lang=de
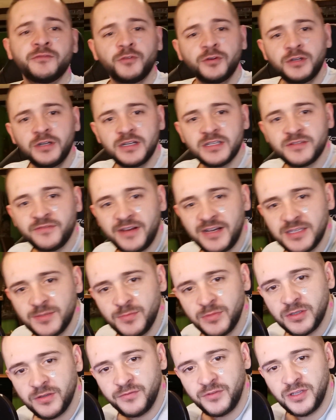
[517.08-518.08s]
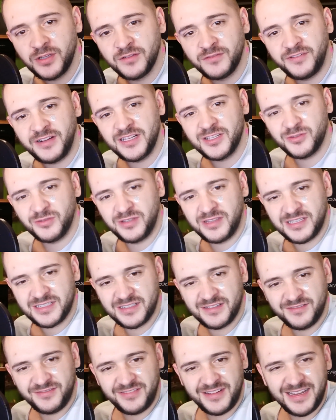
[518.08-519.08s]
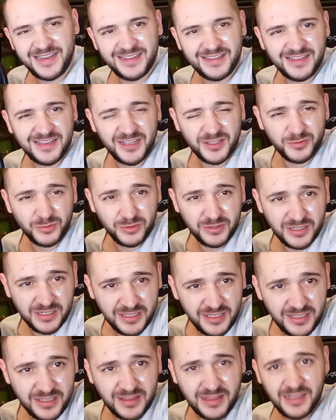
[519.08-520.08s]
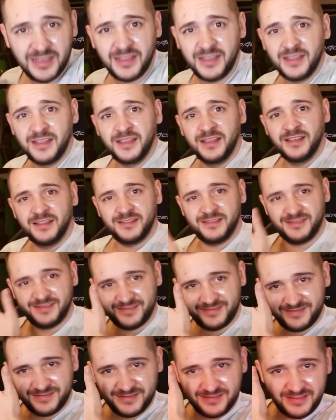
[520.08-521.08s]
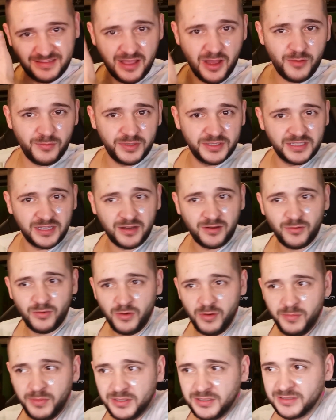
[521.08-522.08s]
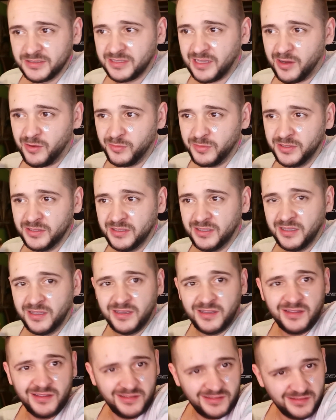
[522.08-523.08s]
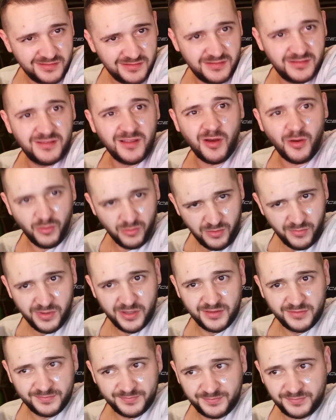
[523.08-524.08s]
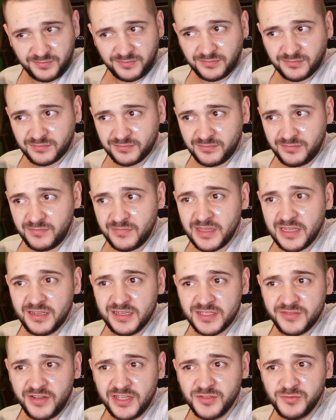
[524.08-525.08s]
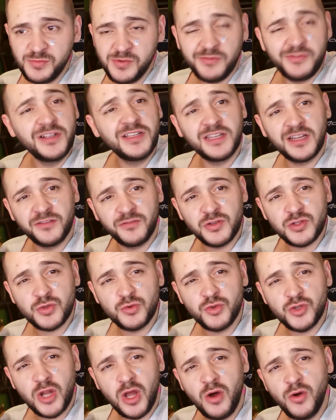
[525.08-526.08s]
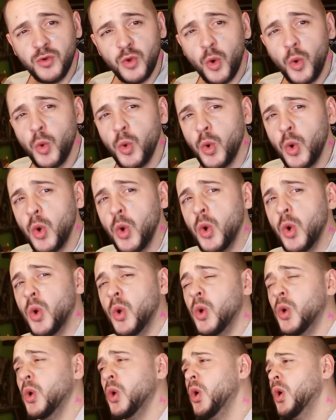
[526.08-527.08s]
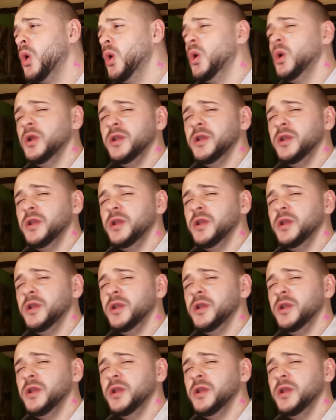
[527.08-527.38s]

Meine Freunde, das war's mit dem Video. Falls euch das gefallen hat oder nicht, Daumen nach oben, Daumen nach oben. Das war's von mir. Vielen Dank fürs Zuschauen und